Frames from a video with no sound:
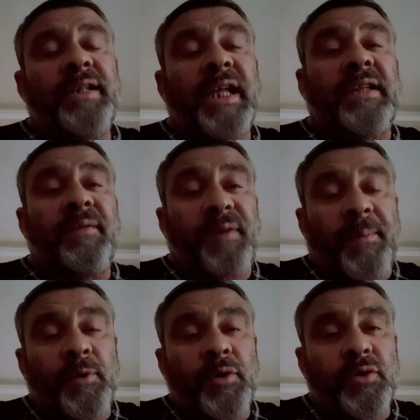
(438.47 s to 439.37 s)
deadlift
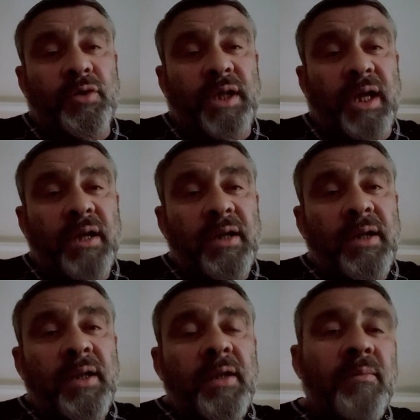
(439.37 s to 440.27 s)
yapıyorsun da
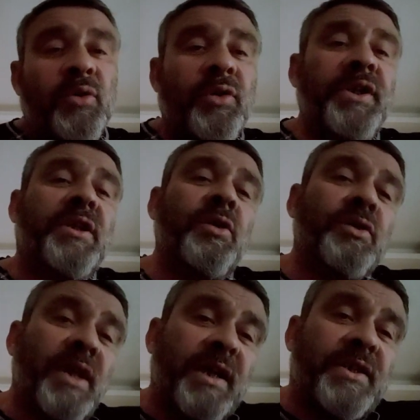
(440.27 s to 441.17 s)
bunu
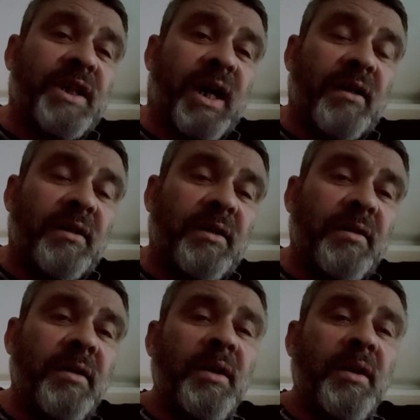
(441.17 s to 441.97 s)
200'e çıkardın.